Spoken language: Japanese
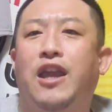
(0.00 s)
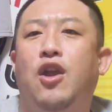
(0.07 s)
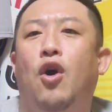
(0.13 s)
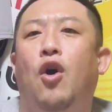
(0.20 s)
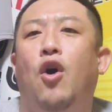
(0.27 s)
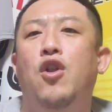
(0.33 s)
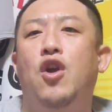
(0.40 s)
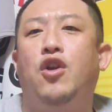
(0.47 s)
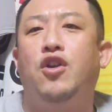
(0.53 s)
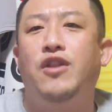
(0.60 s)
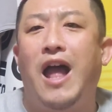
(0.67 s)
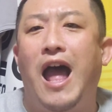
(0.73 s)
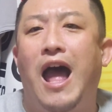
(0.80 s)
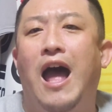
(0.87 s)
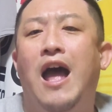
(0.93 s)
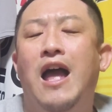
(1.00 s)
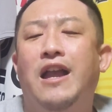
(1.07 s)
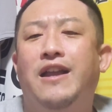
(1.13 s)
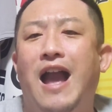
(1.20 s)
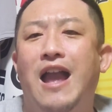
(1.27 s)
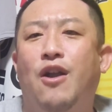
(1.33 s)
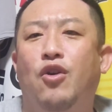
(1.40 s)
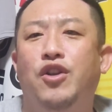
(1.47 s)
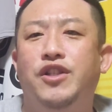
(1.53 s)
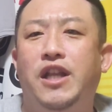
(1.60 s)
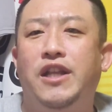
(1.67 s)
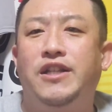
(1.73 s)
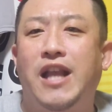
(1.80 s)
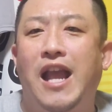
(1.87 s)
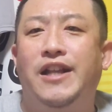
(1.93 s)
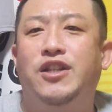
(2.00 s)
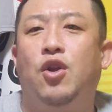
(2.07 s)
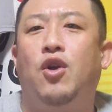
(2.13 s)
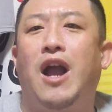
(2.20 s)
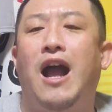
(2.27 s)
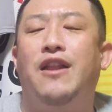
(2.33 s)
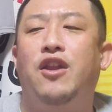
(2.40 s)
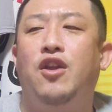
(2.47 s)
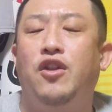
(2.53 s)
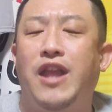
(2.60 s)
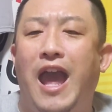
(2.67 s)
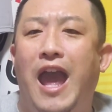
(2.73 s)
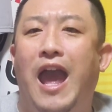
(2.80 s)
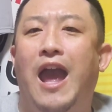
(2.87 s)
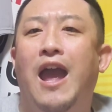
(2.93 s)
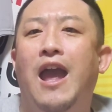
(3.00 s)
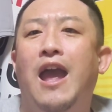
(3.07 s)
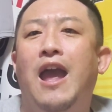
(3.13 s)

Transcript: 強力な外国人選手の加入で